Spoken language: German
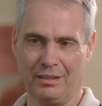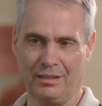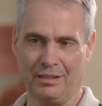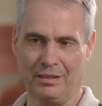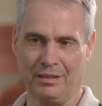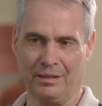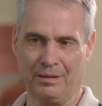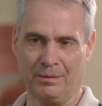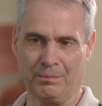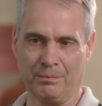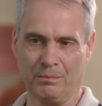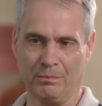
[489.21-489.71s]

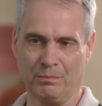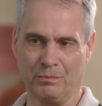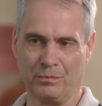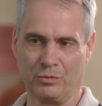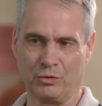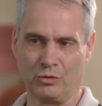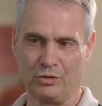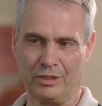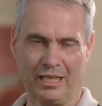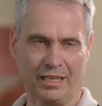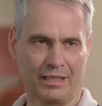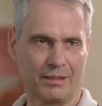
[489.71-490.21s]
ähm,
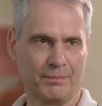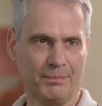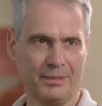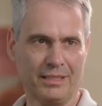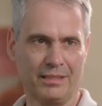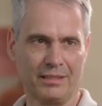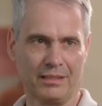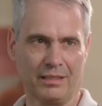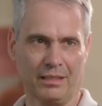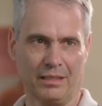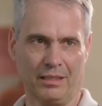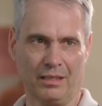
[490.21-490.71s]
stärkt
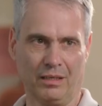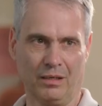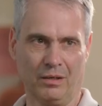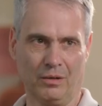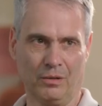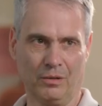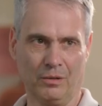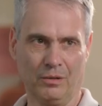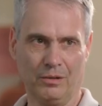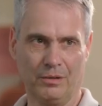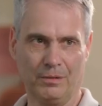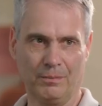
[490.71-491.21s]
mich da
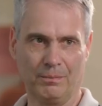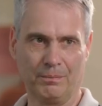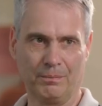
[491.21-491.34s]
auch.